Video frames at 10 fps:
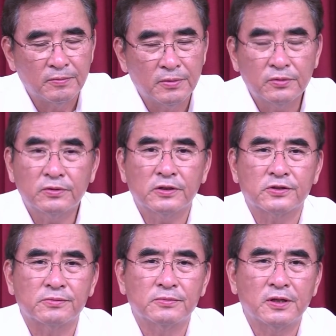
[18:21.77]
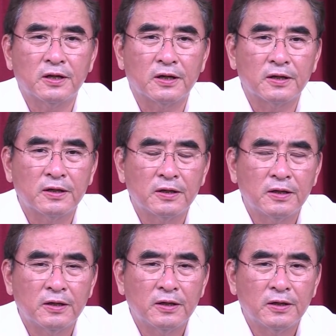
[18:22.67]
미국이었습니다.
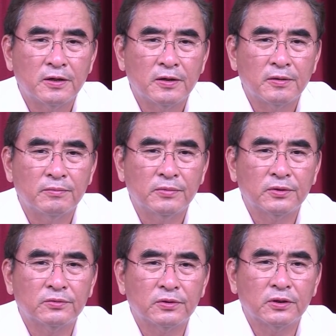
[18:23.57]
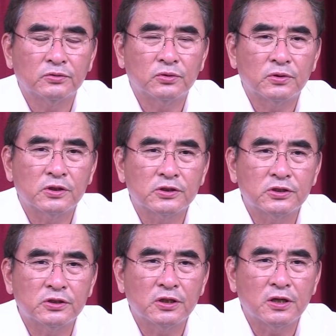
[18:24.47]
미국의
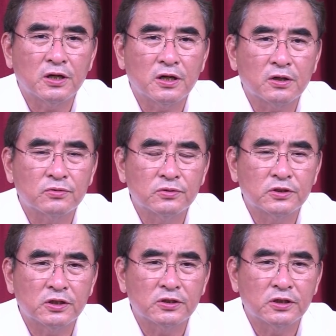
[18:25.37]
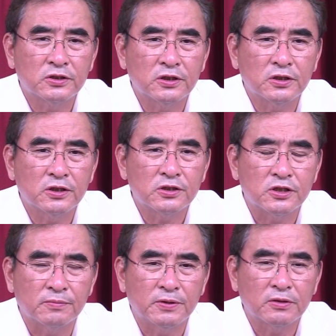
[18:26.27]
동아시아 국제체제의
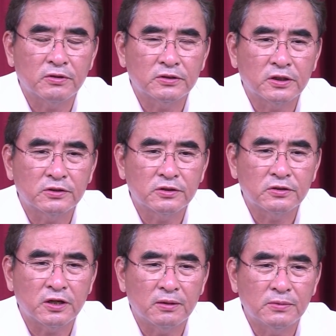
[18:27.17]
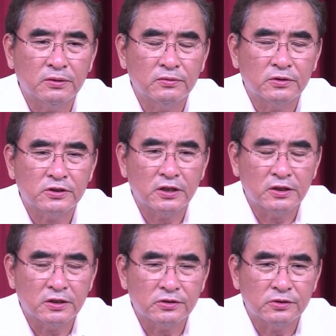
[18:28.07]
재편 과정에서 대한민국이
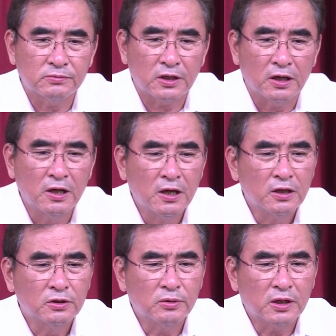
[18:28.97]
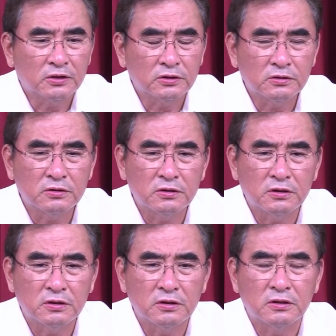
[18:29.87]
생겨났습니다. 그와 같은
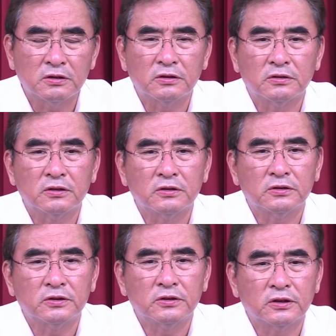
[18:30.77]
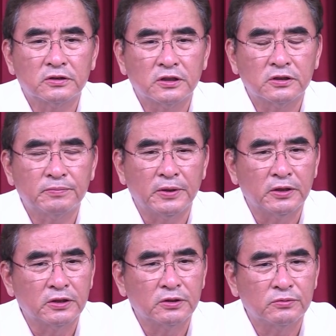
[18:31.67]
큰 어떤 것의 역사적
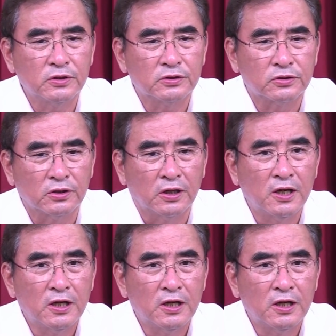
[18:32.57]
배경 위에서